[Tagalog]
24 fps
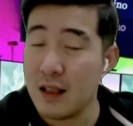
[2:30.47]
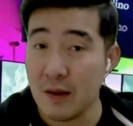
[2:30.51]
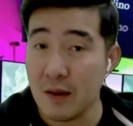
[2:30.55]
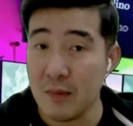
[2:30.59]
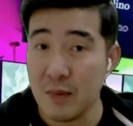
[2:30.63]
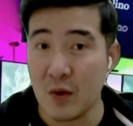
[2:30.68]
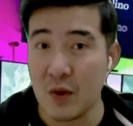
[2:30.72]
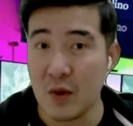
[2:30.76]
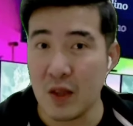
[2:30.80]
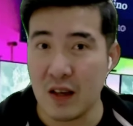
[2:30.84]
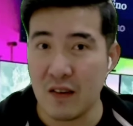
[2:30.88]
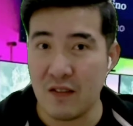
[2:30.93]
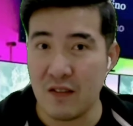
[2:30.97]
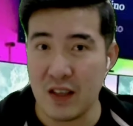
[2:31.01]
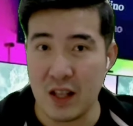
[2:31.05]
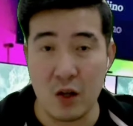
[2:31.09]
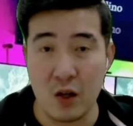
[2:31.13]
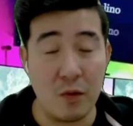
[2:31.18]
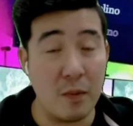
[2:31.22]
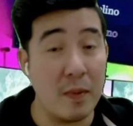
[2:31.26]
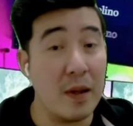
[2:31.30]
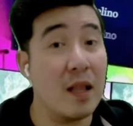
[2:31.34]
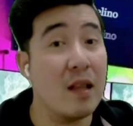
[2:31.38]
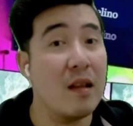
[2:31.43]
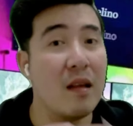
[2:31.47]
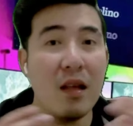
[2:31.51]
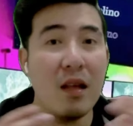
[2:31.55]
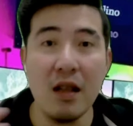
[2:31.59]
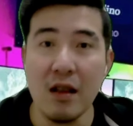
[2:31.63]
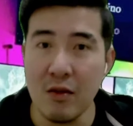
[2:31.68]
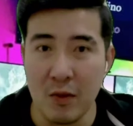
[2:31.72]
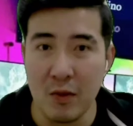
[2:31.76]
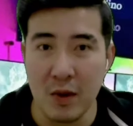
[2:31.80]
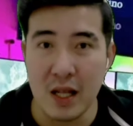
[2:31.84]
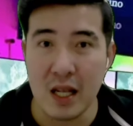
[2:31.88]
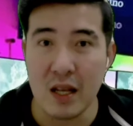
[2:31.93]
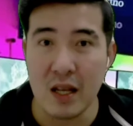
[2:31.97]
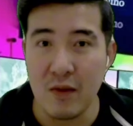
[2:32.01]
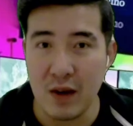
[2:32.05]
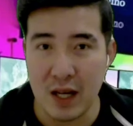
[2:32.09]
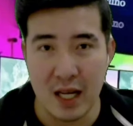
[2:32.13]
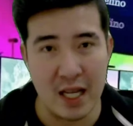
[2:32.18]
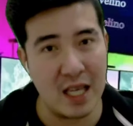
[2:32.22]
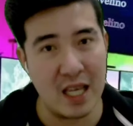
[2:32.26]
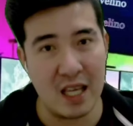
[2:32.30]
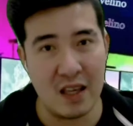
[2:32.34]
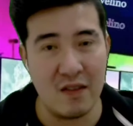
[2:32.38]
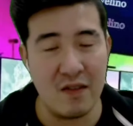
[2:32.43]
sa music video. But it's really,
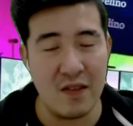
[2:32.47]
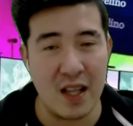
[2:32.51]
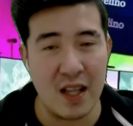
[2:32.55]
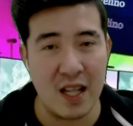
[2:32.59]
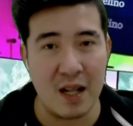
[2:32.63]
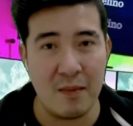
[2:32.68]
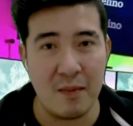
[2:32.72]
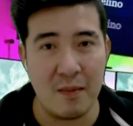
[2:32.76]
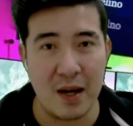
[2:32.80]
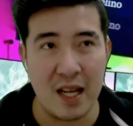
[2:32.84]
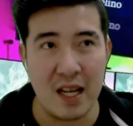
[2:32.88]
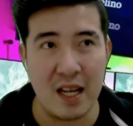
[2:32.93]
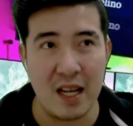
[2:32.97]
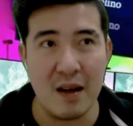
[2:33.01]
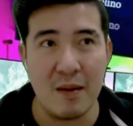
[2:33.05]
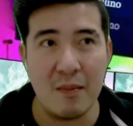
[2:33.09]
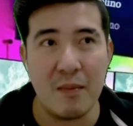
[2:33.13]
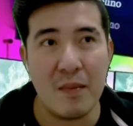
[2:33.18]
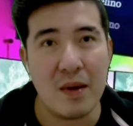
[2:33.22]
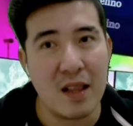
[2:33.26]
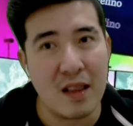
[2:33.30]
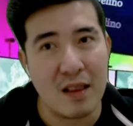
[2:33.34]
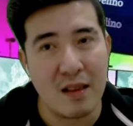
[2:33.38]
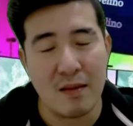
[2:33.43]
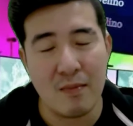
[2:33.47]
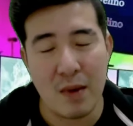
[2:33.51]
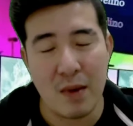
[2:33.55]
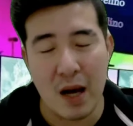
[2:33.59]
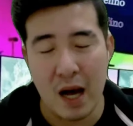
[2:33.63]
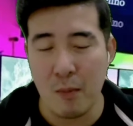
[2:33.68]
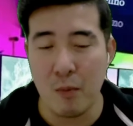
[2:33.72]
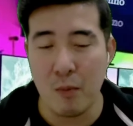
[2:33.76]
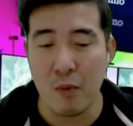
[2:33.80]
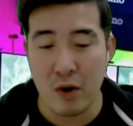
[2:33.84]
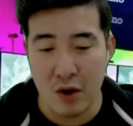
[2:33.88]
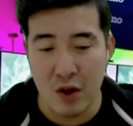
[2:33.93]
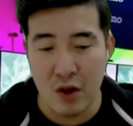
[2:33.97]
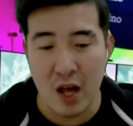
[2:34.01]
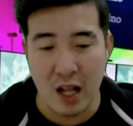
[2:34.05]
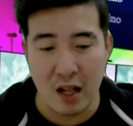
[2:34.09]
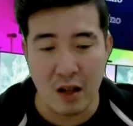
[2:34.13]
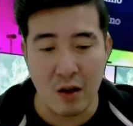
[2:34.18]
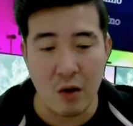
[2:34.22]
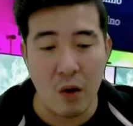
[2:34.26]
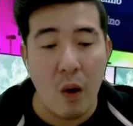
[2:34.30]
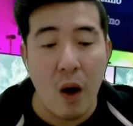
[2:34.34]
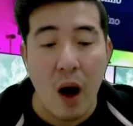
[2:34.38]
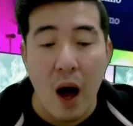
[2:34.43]
really given naman na mas
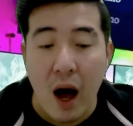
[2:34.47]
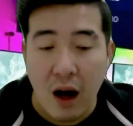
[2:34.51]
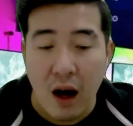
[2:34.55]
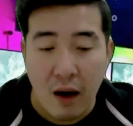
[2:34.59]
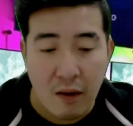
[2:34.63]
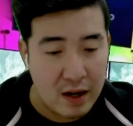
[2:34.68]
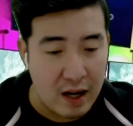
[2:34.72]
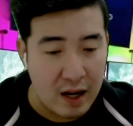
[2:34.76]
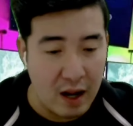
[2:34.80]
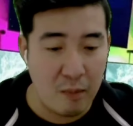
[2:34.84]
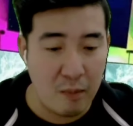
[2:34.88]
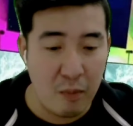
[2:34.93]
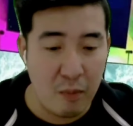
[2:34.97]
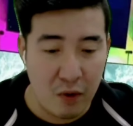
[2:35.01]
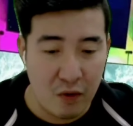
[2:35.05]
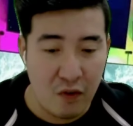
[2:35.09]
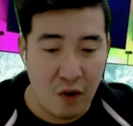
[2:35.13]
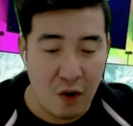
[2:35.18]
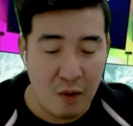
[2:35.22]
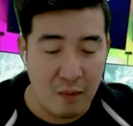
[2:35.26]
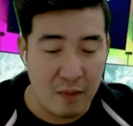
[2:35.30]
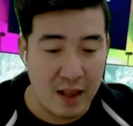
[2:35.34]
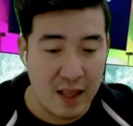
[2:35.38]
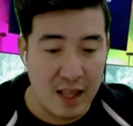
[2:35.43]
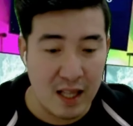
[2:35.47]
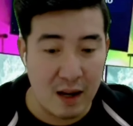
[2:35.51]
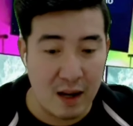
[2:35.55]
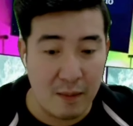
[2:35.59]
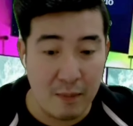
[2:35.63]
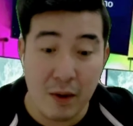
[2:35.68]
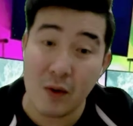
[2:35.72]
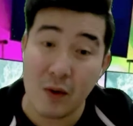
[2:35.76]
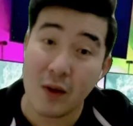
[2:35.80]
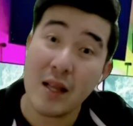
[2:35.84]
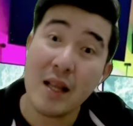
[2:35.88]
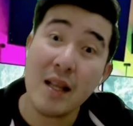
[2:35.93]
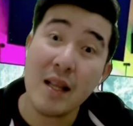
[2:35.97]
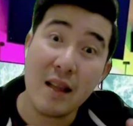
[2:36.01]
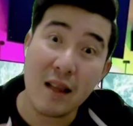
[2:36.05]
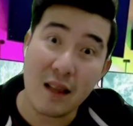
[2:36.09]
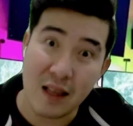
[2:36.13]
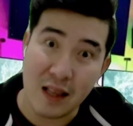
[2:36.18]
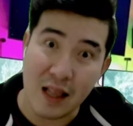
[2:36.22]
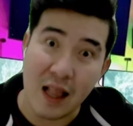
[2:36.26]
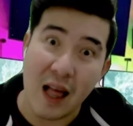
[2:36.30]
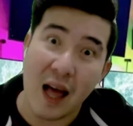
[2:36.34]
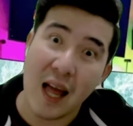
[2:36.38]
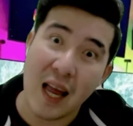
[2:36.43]
ma-appreciate ko ang live performance nila because this
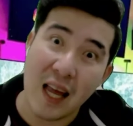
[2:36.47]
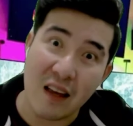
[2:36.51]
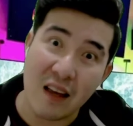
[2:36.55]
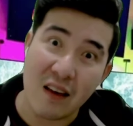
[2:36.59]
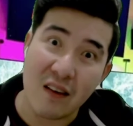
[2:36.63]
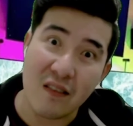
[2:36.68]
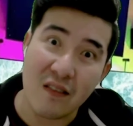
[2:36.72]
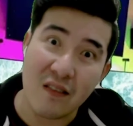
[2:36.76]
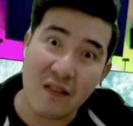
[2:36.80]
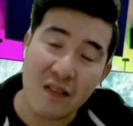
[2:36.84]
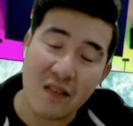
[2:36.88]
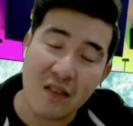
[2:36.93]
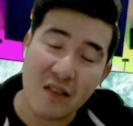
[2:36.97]
is live.